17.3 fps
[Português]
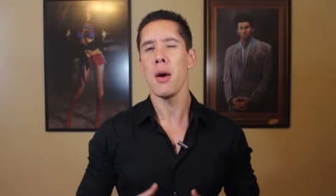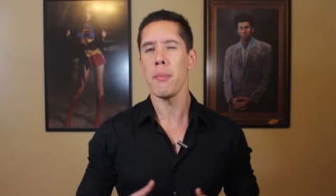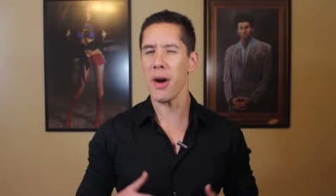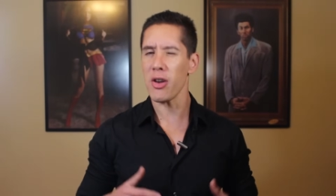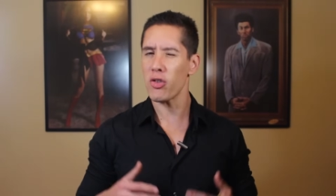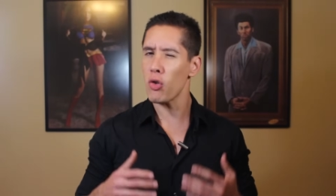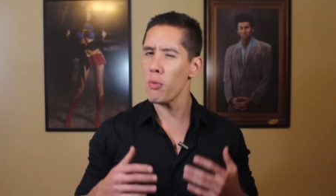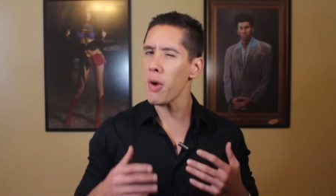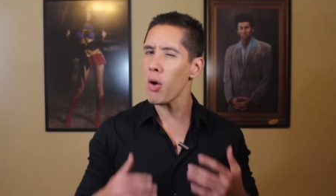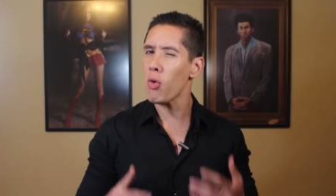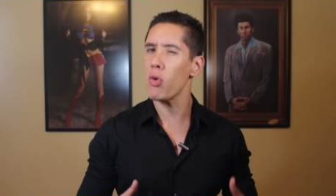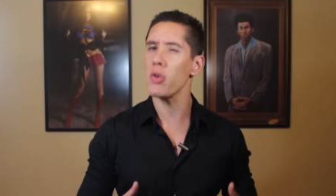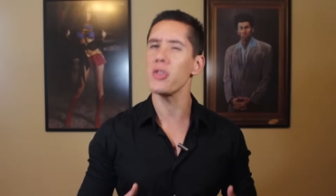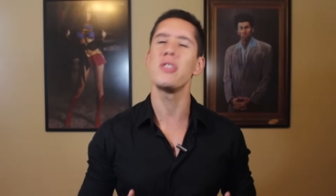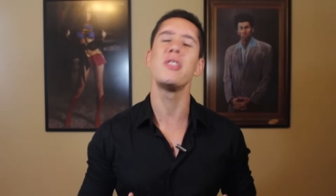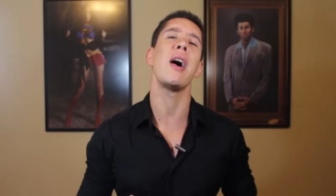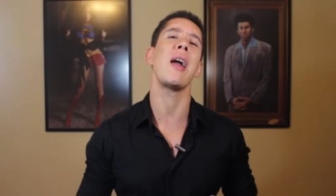mas com uma
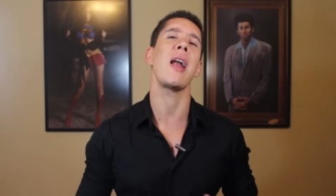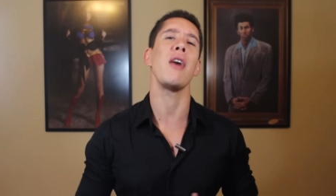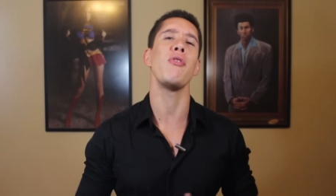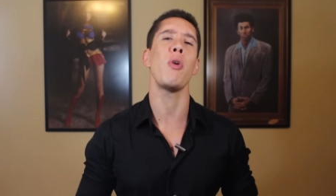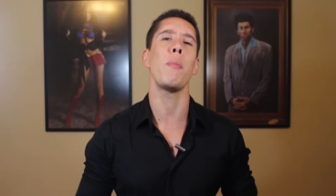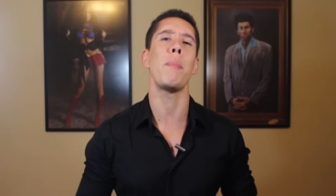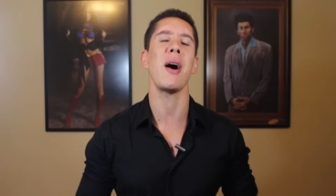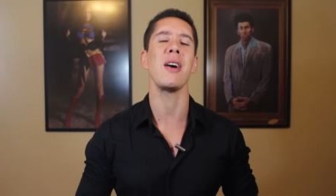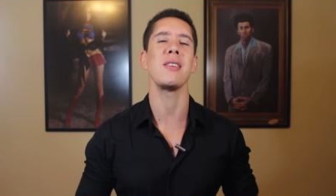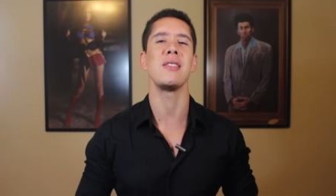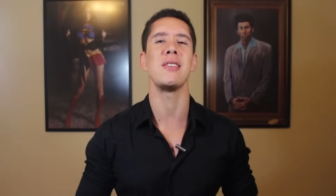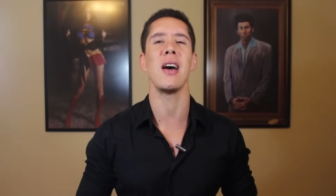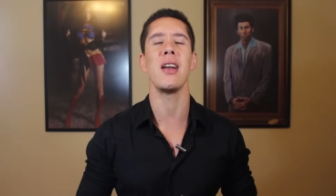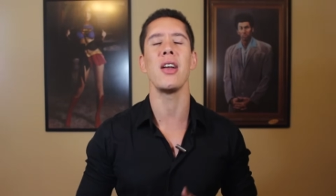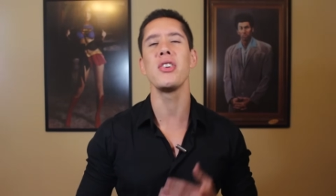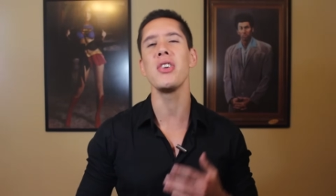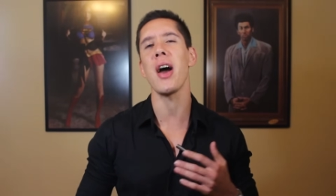considerável
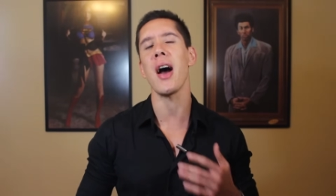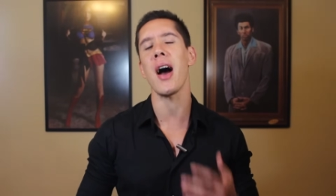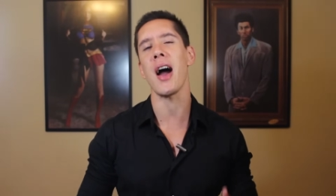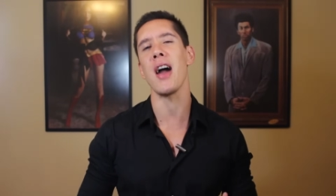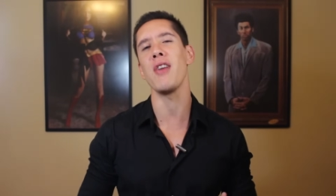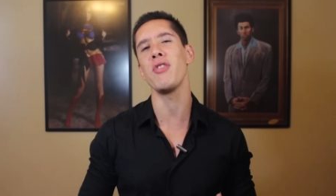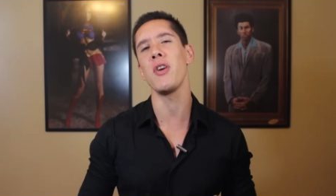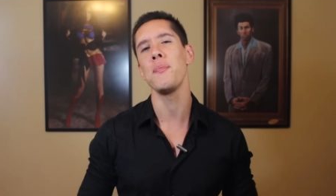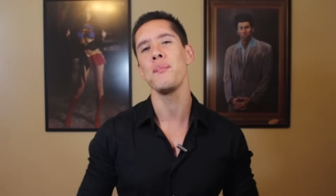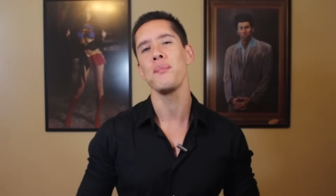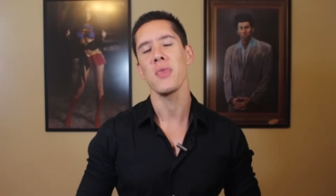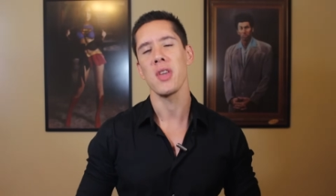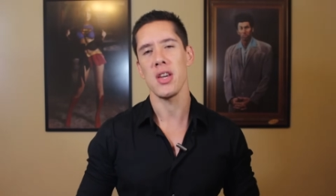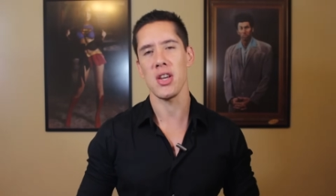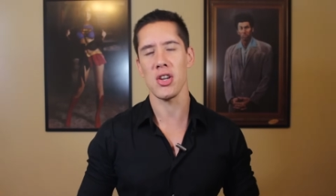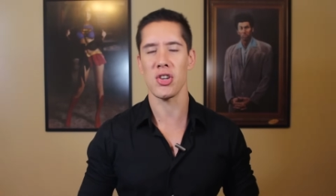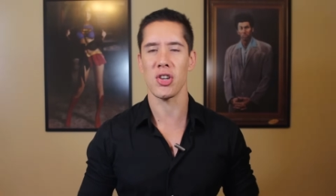parcela de raiva
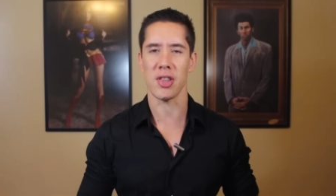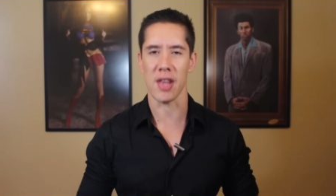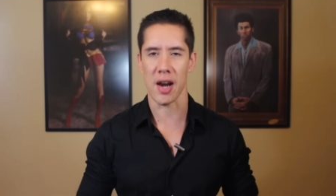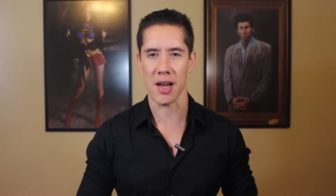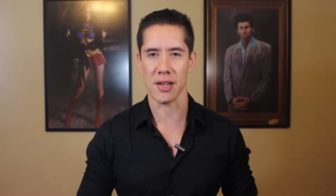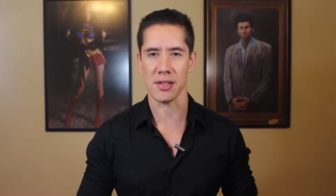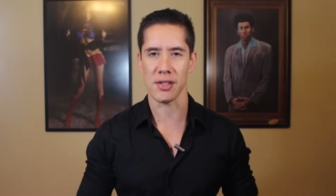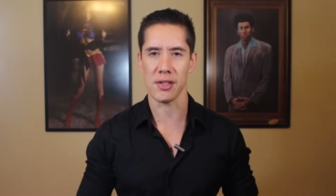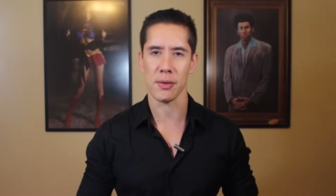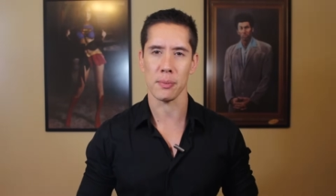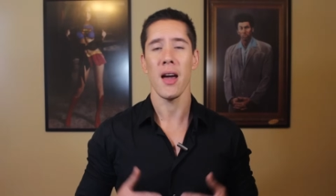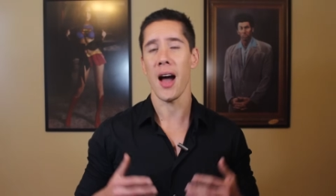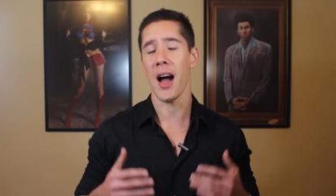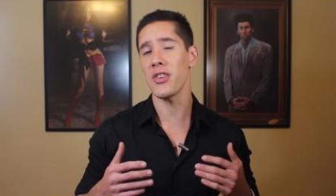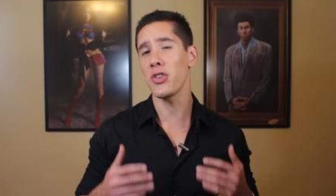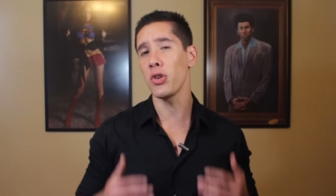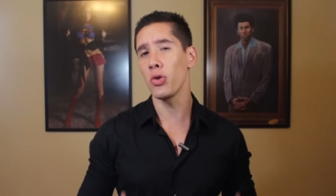e estresse.
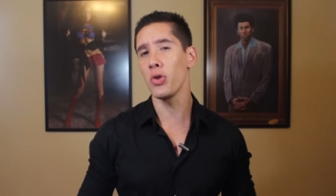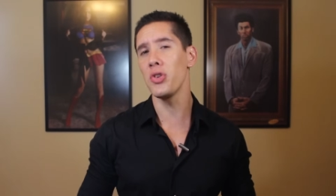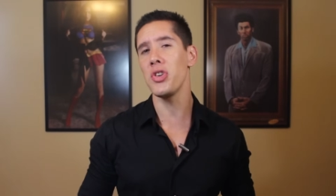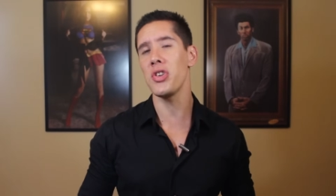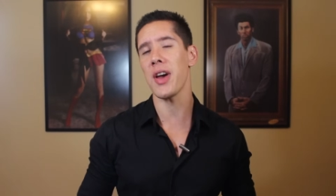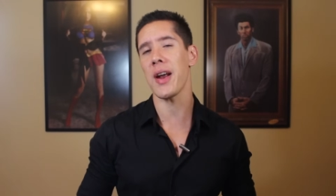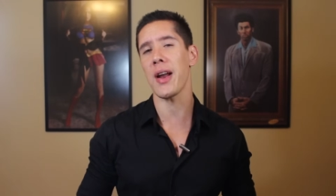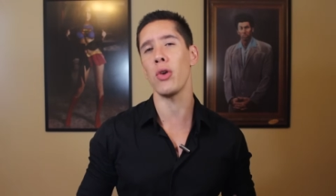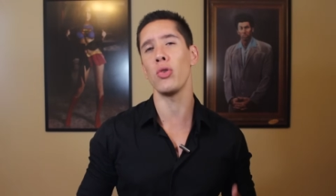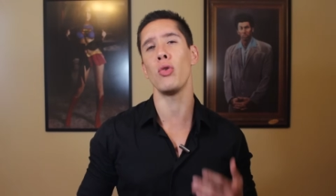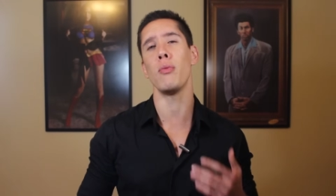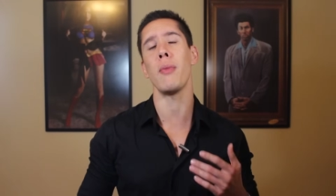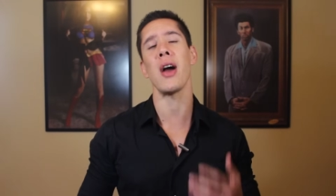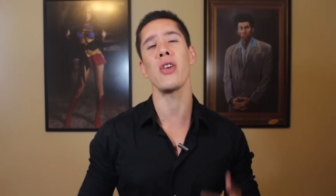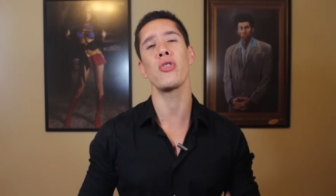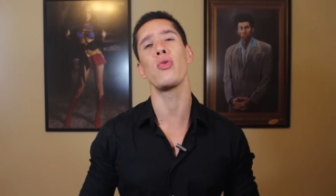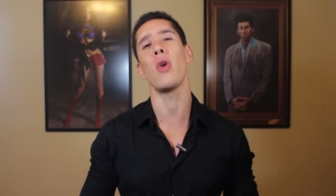A atitude geral do
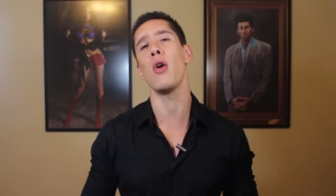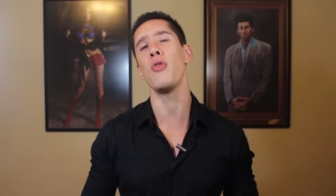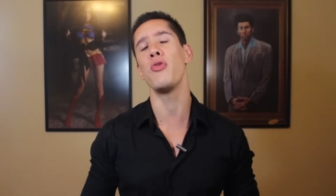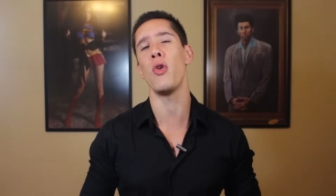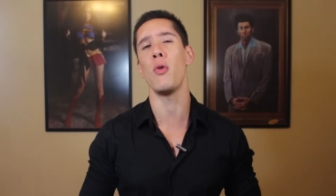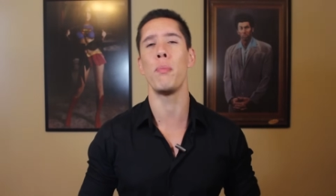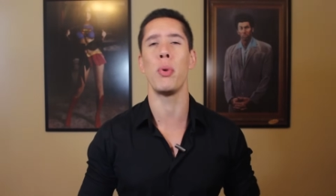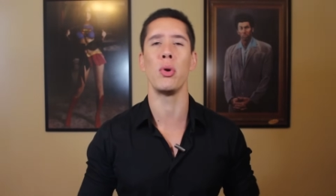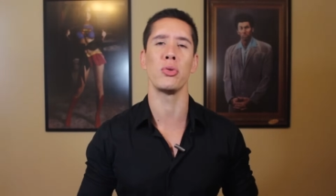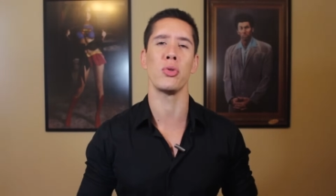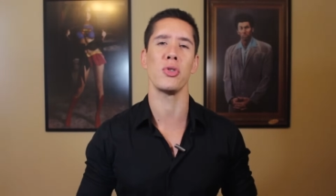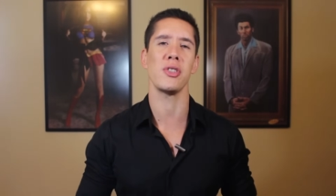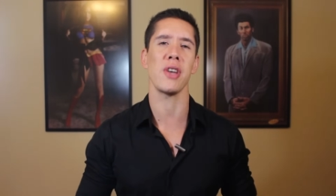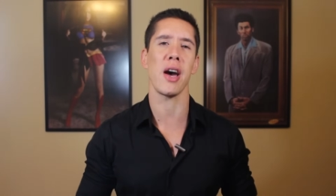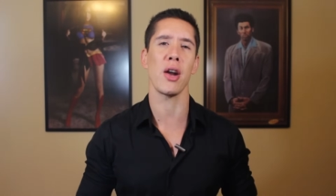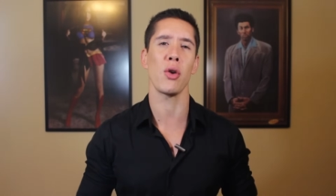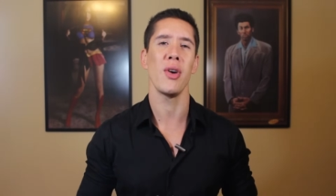macho alfa
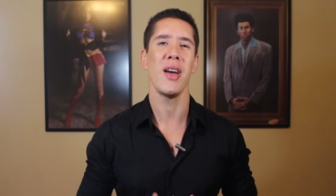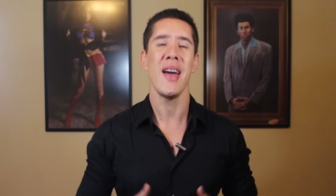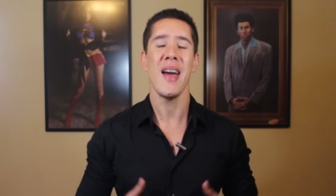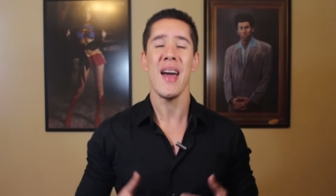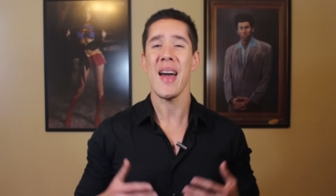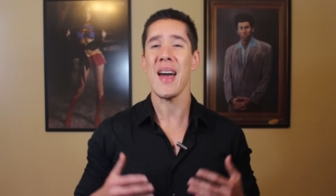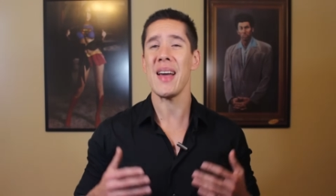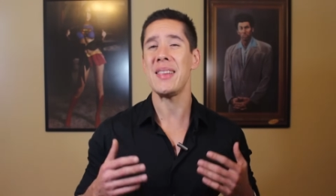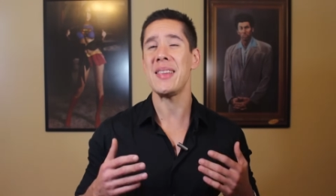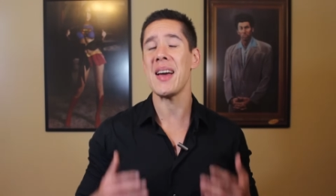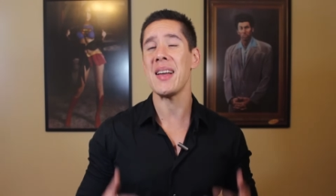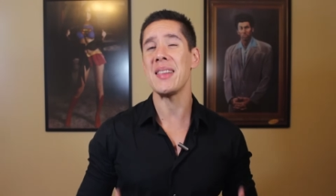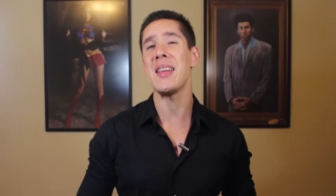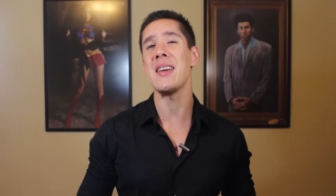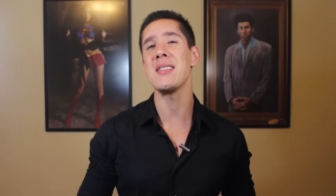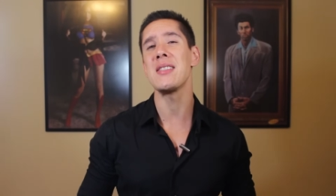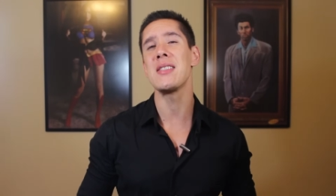1.0 é ter
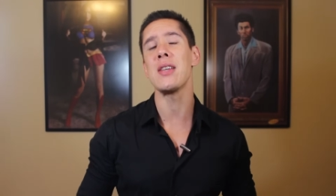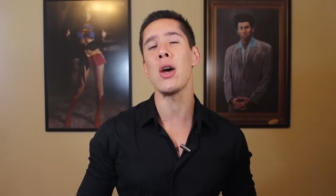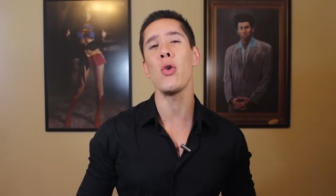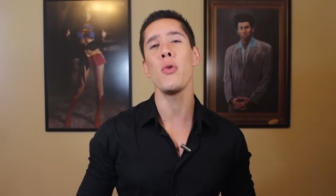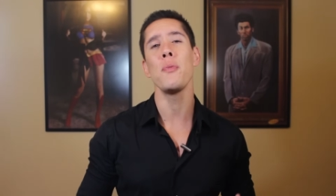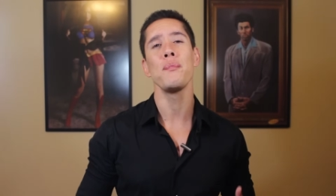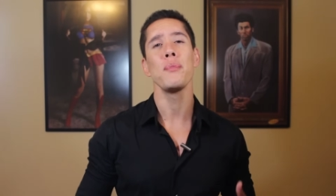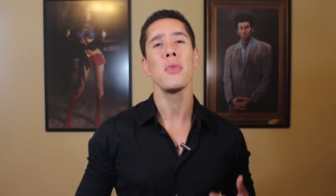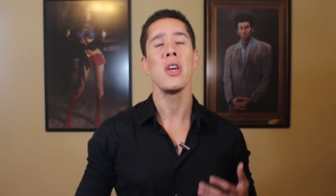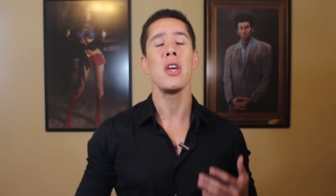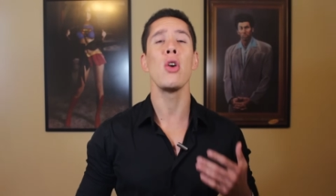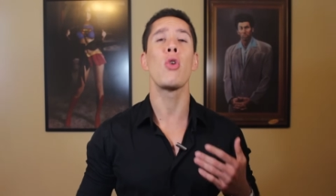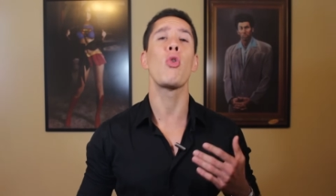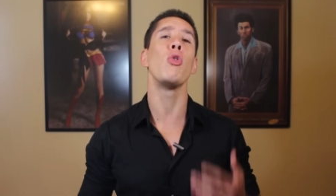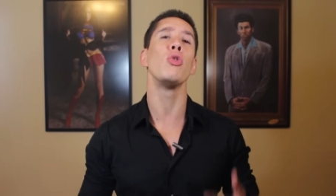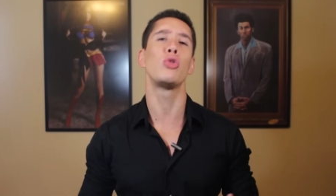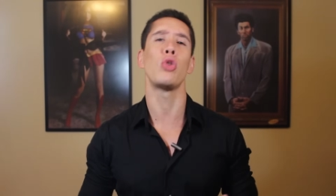atenção e
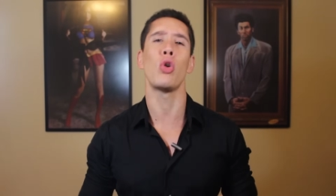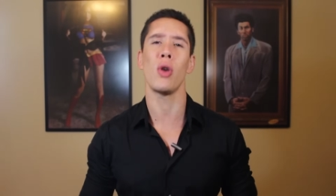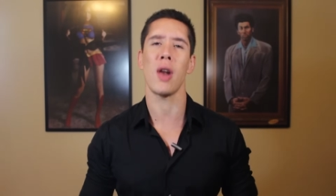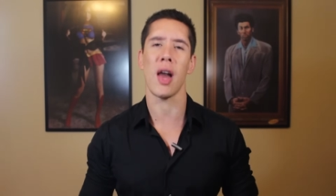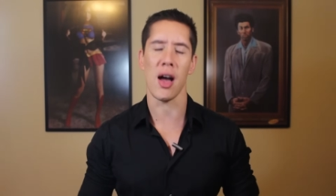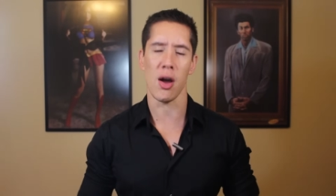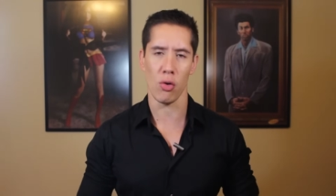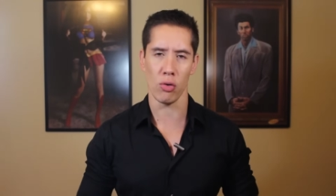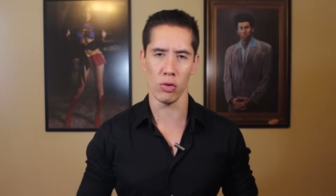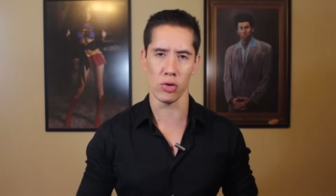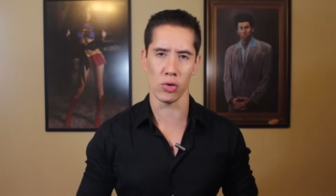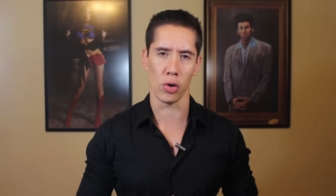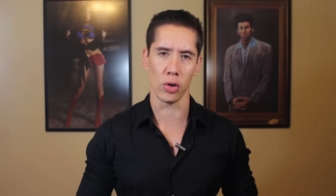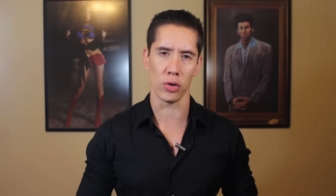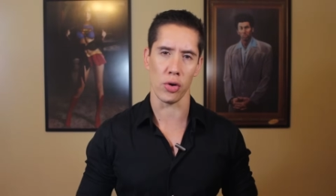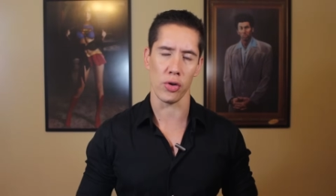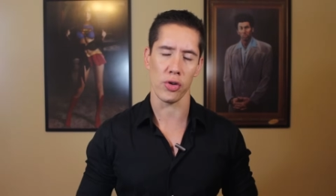controlar os
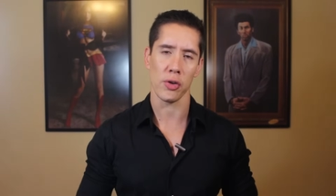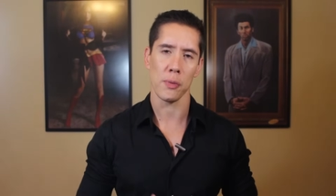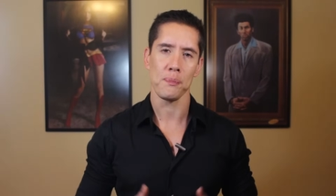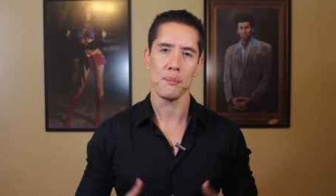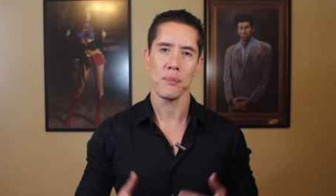outros.